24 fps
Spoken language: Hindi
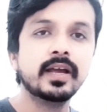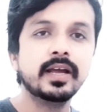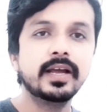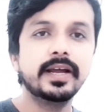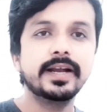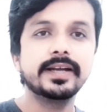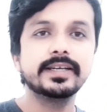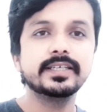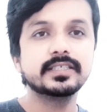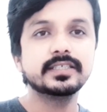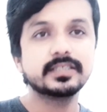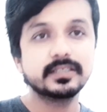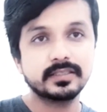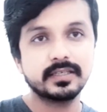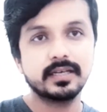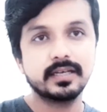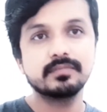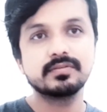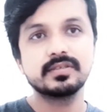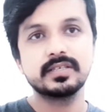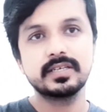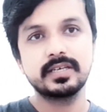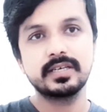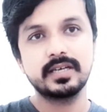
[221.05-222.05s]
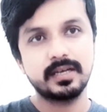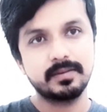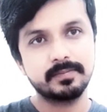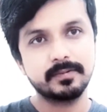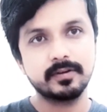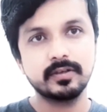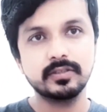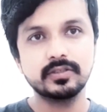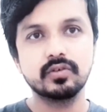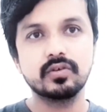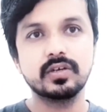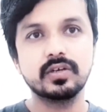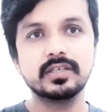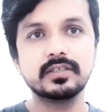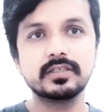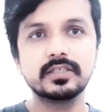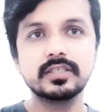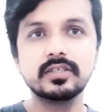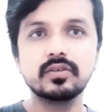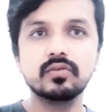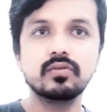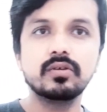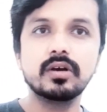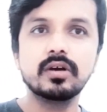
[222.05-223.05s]
एंड इस हिसाब से आपका जो कंट्री
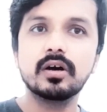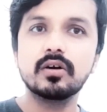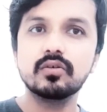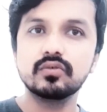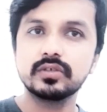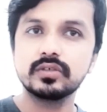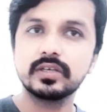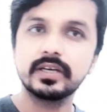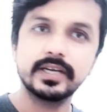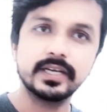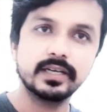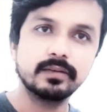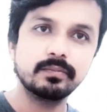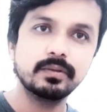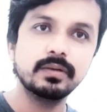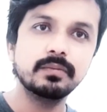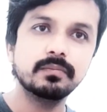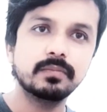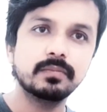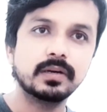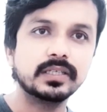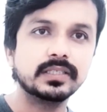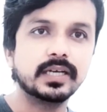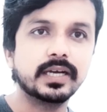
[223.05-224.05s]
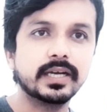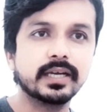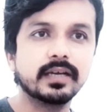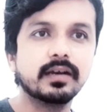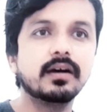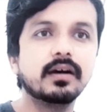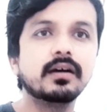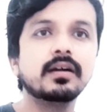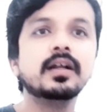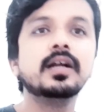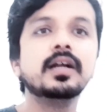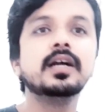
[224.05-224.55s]
होगा उसका रेट भी बढ़ जाएगा